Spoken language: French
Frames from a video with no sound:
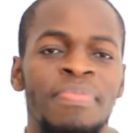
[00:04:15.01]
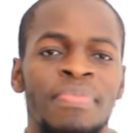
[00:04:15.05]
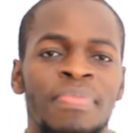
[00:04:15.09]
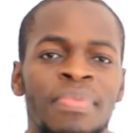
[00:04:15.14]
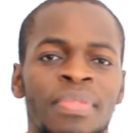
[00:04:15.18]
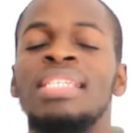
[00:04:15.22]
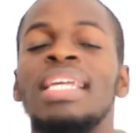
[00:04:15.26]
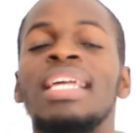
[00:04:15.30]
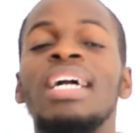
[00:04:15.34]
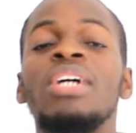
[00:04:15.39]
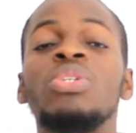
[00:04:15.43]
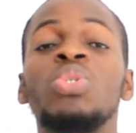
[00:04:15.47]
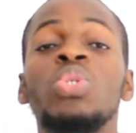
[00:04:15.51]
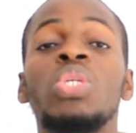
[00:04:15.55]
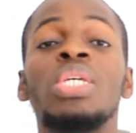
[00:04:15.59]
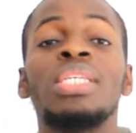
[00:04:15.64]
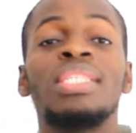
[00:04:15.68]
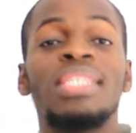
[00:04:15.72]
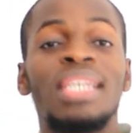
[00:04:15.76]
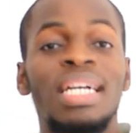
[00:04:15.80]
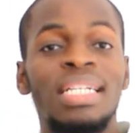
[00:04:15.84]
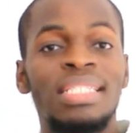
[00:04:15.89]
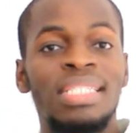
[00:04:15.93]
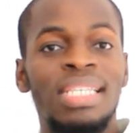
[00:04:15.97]
C'est quand tu te
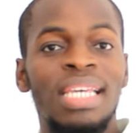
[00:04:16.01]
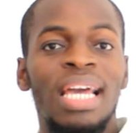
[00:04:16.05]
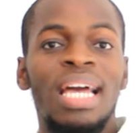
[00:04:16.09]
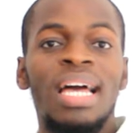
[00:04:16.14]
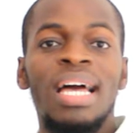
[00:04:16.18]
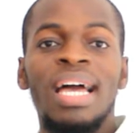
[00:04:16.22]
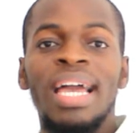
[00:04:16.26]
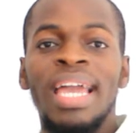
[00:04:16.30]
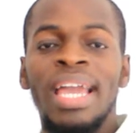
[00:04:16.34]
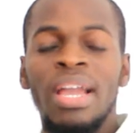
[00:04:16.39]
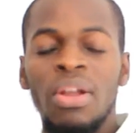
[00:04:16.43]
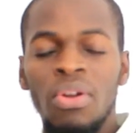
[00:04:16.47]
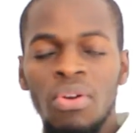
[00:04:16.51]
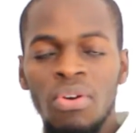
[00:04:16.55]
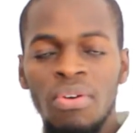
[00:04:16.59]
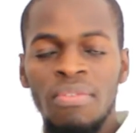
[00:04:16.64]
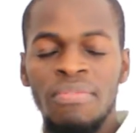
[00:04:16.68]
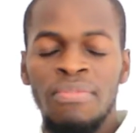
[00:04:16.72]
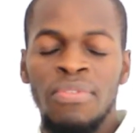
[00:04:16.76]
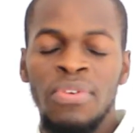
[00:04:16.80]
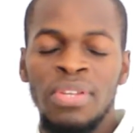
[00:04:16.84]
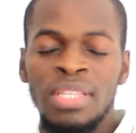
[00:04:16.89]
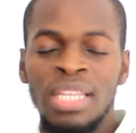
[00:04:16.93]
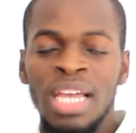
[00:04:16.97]
sentiras
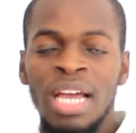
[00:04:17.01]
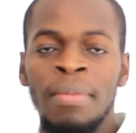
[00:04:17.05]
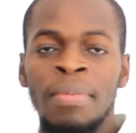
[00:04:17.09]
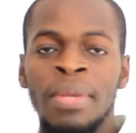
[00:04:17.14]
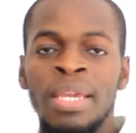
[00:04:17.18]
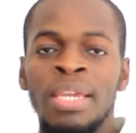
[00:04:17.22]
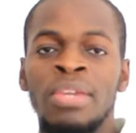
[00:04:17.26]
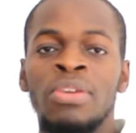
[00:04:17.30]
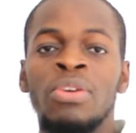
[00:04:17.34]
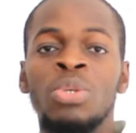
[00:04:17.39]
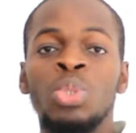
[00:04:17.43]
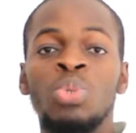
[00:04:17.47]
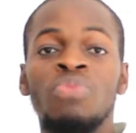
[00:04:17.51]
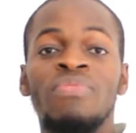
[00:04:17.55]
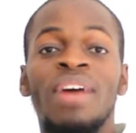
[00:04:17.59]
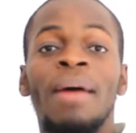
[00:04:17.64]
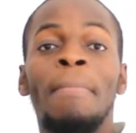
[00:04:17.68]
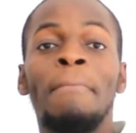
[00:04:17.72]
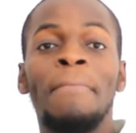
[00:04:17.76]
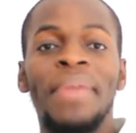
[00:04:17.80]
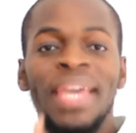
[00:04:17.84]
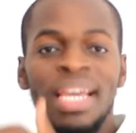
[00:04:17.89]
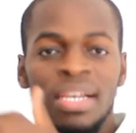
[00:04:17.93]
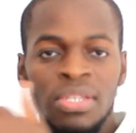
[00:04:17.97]
inconfortable et que tu vas
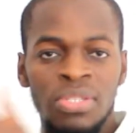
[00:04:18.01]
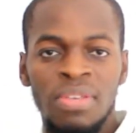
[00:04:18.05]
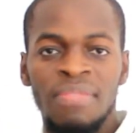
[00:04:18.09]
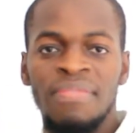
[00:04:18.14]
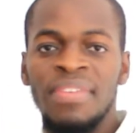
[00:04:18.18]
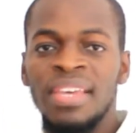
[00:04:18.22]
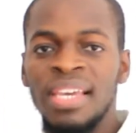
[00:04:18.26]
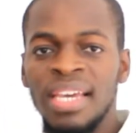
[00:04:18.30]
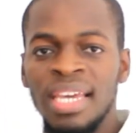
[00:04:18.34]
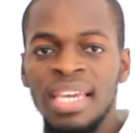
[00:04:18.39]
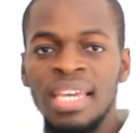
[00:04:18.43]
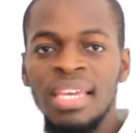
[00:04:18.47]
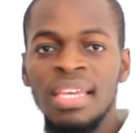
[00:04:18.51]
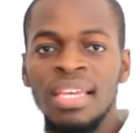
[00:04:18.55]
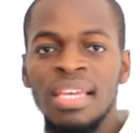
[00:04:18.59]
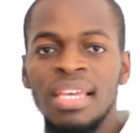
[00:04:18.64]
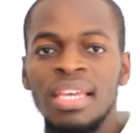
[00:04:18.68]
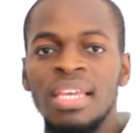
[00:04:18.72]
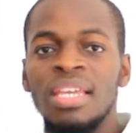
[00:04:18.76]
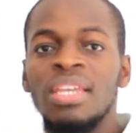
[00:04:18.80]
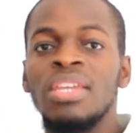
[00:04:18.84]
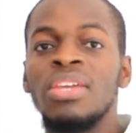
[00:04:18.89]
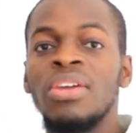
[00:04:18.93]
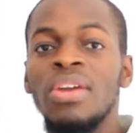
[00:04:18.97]
persévérer
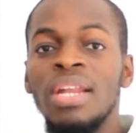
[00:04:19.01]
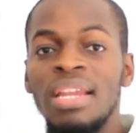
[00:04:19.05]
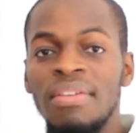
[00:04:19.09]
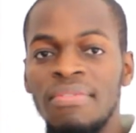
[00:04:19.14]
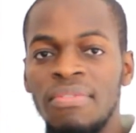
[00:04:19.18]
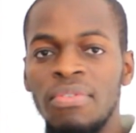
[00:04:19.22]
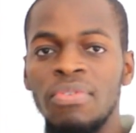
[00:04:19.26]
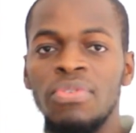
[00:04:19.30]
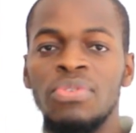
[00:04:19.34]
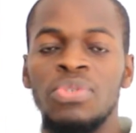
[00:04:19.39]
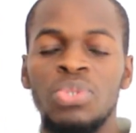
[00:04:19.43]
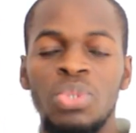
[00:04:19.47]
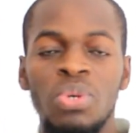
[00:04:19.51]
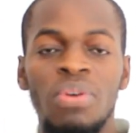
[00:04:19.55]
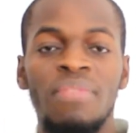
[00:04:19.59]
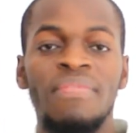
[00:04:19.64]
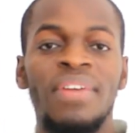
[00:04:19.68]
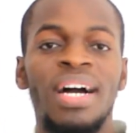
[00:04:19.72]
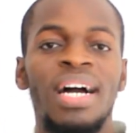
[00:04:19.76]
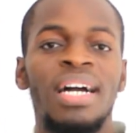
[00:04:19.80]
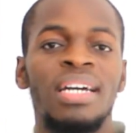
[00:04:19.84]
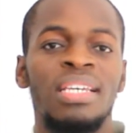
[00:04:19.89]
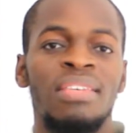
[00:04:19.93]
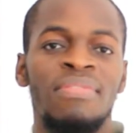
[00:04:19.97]
que l'évolution
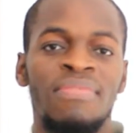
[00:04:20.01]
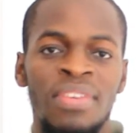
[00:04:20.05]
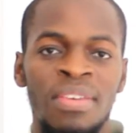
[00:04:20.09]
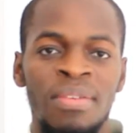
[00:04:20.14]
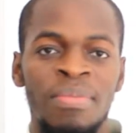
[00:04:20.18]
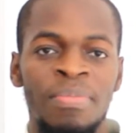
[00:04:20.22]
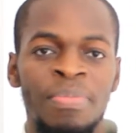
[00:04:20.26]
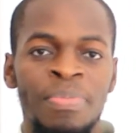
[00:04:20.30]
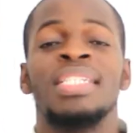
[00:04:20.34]
va arriver.